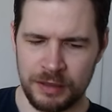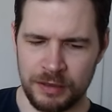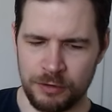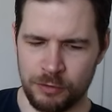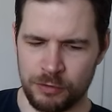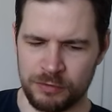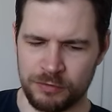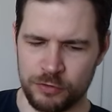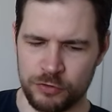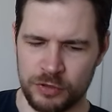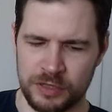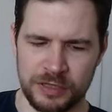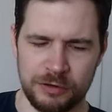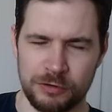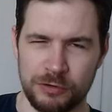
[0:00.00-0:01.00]
und
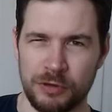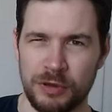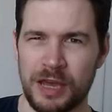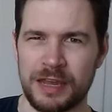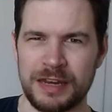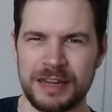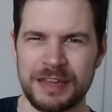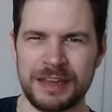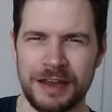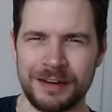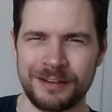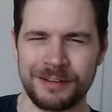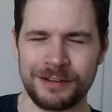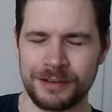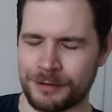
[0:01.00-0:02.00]
wahrscheinlich auch noch einige
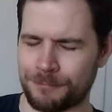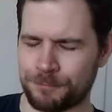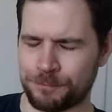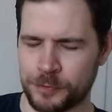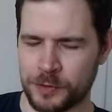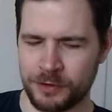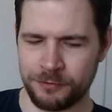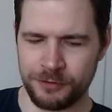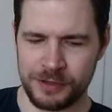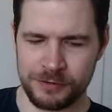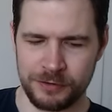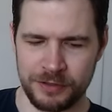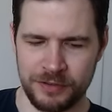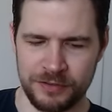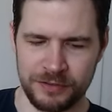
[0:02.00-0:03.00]
andere, na,
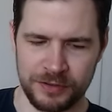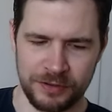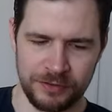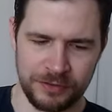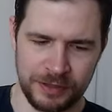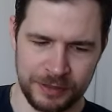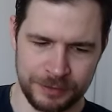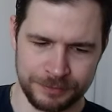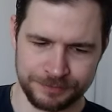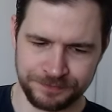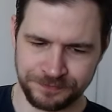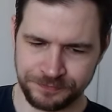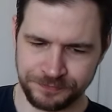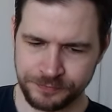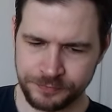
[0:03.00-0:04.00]
falls euch das interessiert.
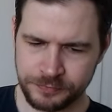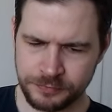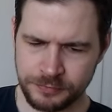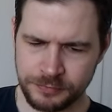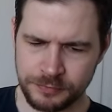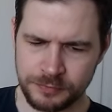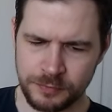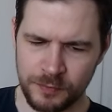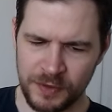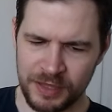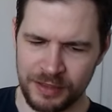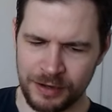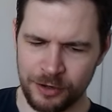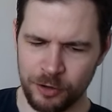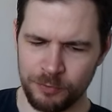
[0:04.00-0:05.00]

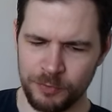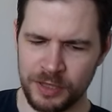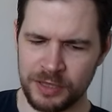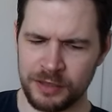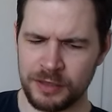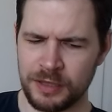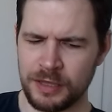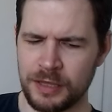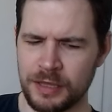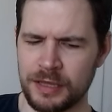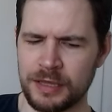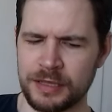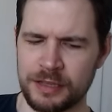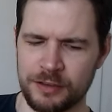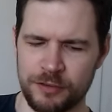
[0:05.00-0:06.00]
Dann kommen wir
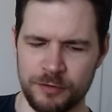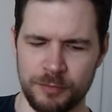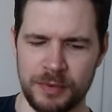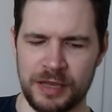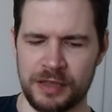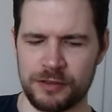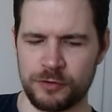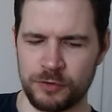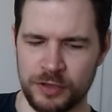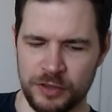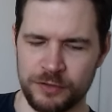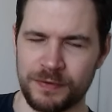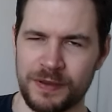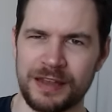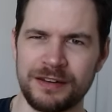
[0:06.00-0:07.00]
jetzt mal zu den
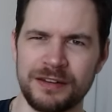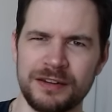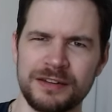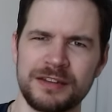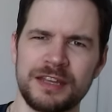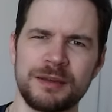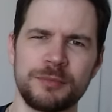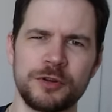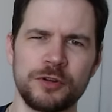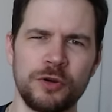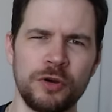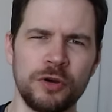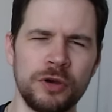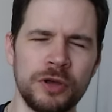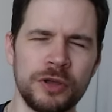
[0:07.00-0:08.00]
zwei anderen Themen
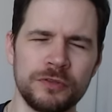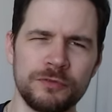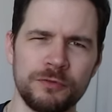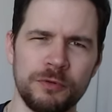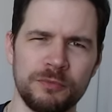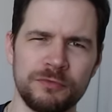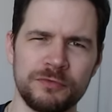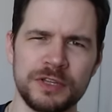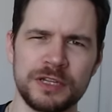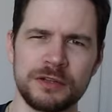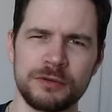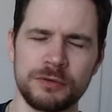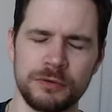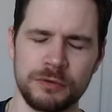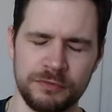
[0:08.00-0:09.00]
noch vom
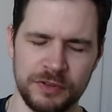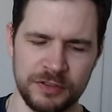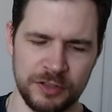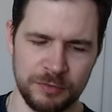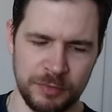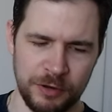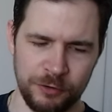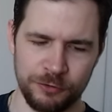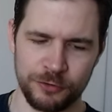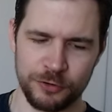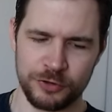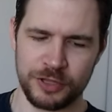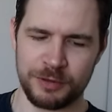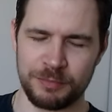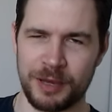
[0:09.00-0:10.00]
Video, was ich mir
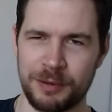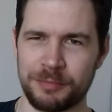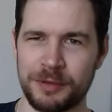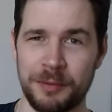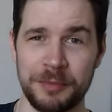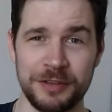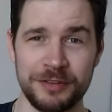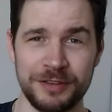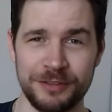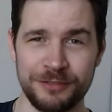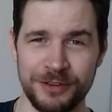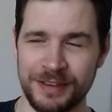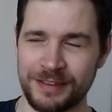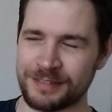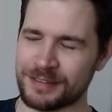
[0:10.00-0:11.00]
aufgeschrieben habe, damit ich es nicht
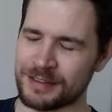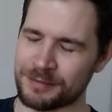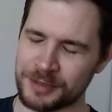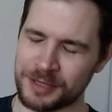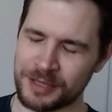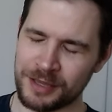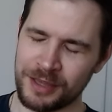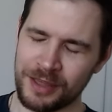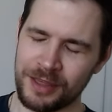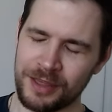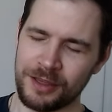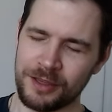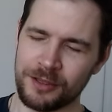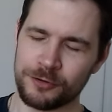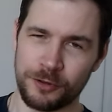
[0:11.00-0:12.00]
vergesse, nämlich
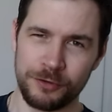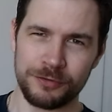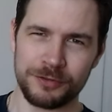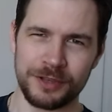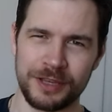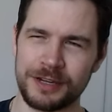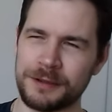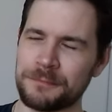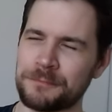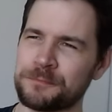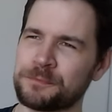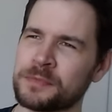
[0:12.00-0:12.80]
Surfskating